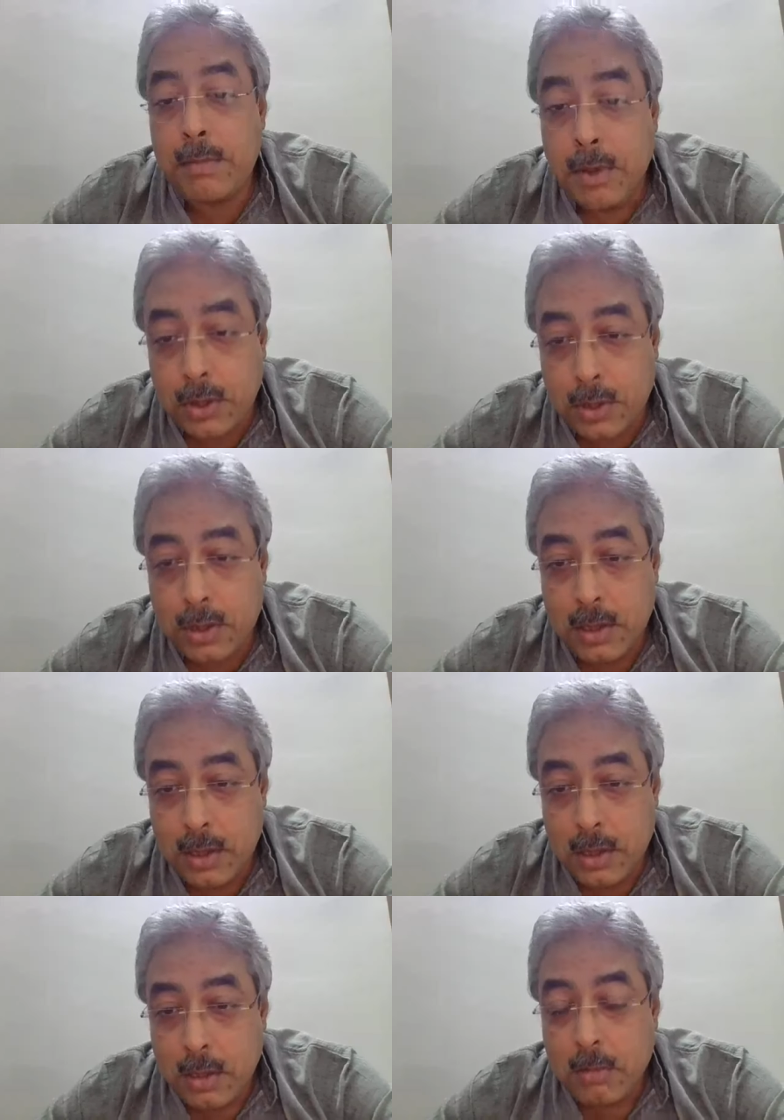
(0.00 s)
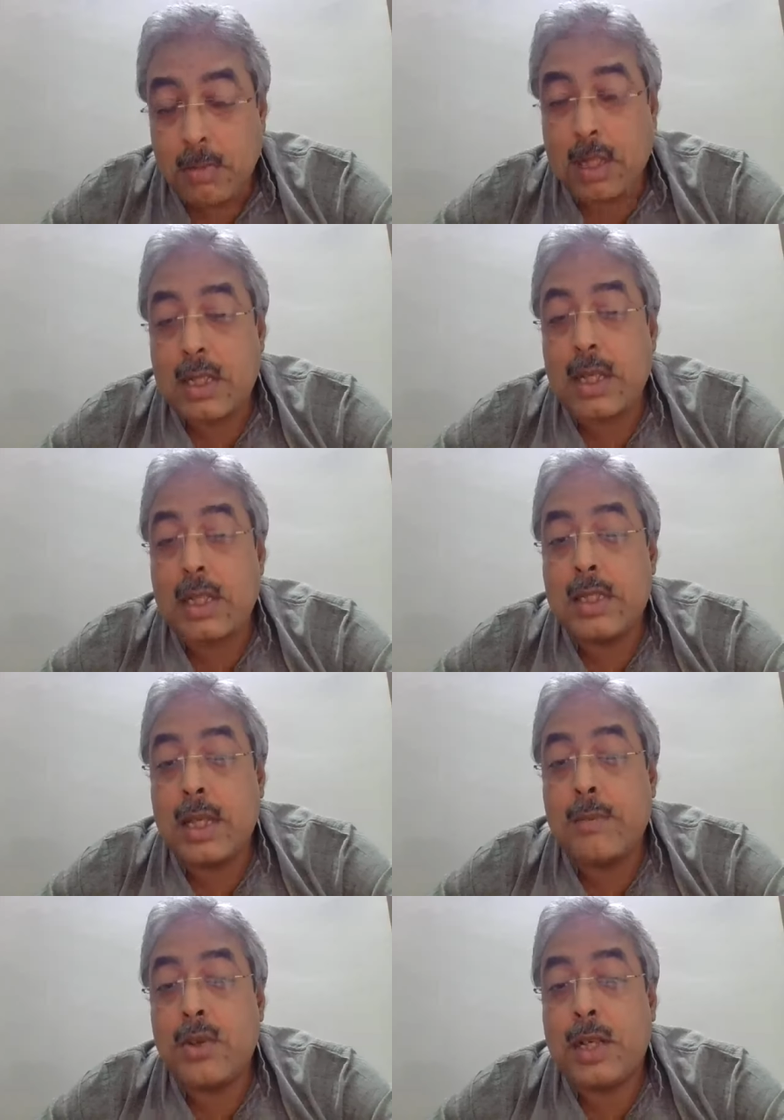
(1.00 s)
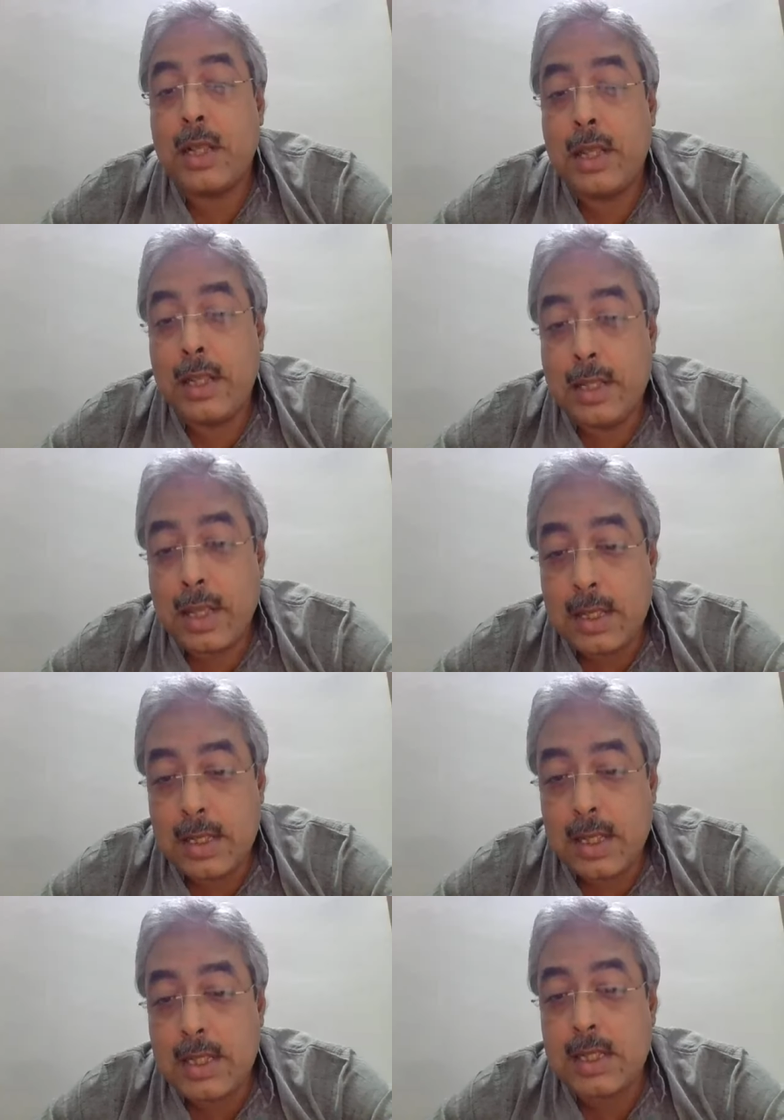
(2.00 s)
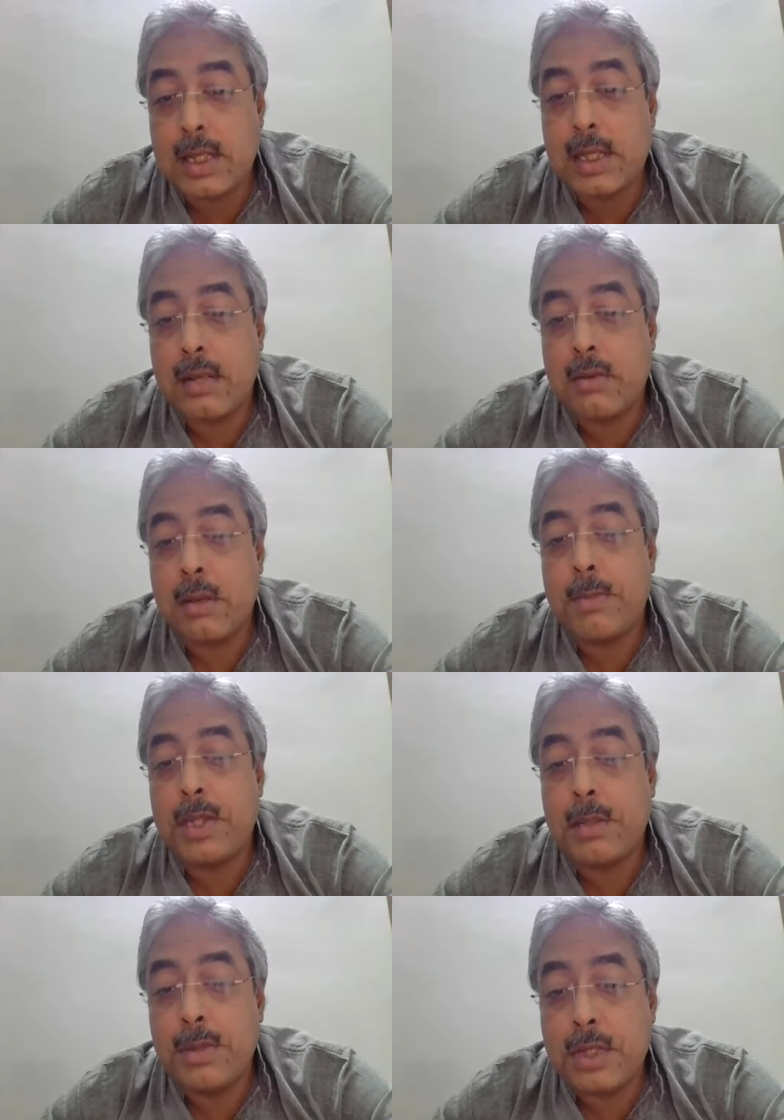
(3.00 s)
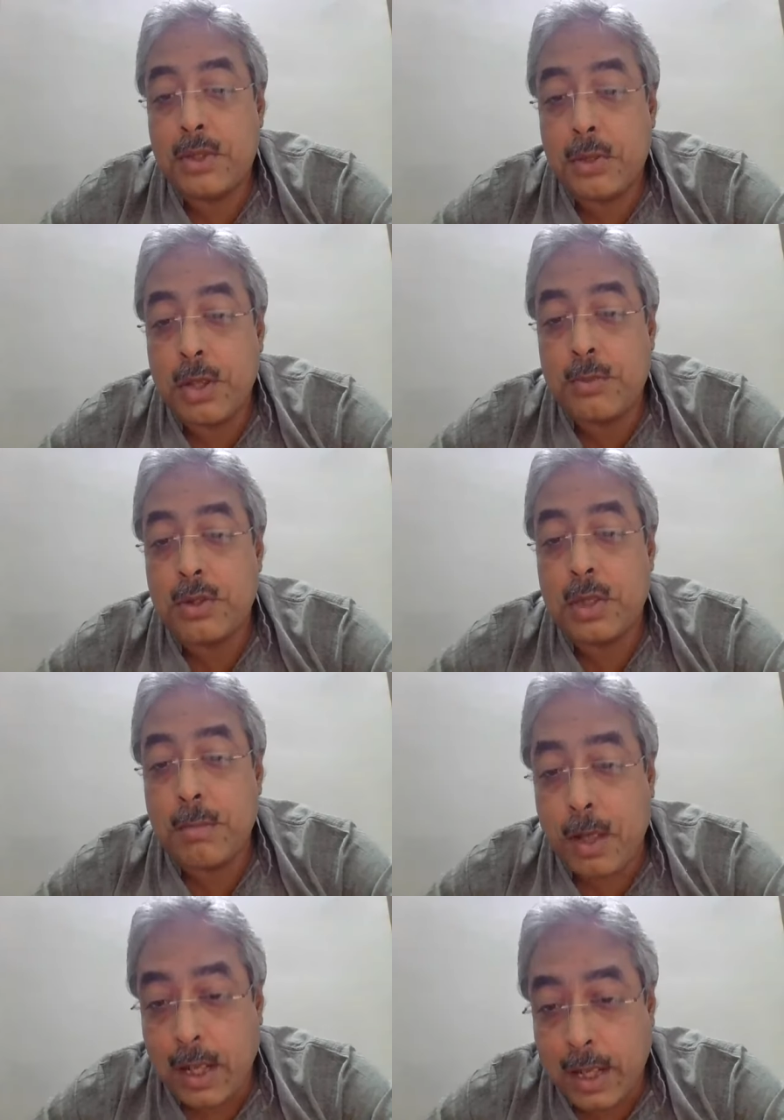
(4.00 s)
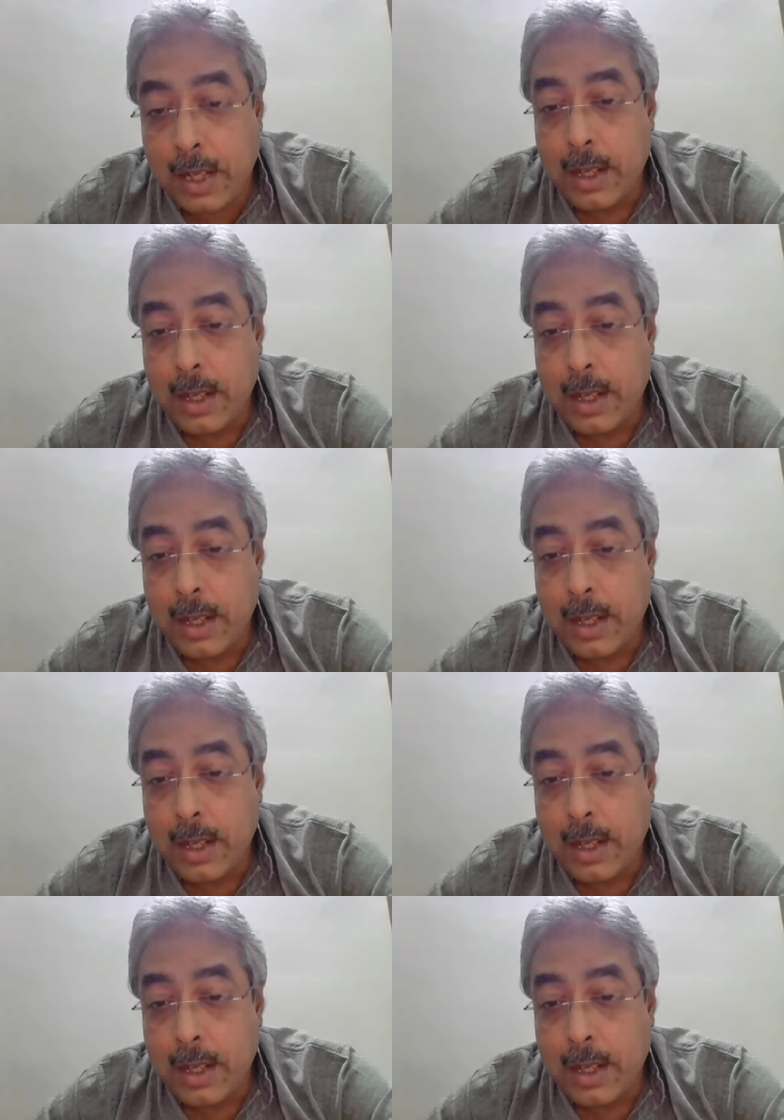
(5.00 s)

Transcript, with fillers: বিপদ বা সেটা যে এমন একটা হেলথ হ্যাজার্ড যে সেটা গোটা পৃথিবীতে ছড়িয়ে পড়তে পারে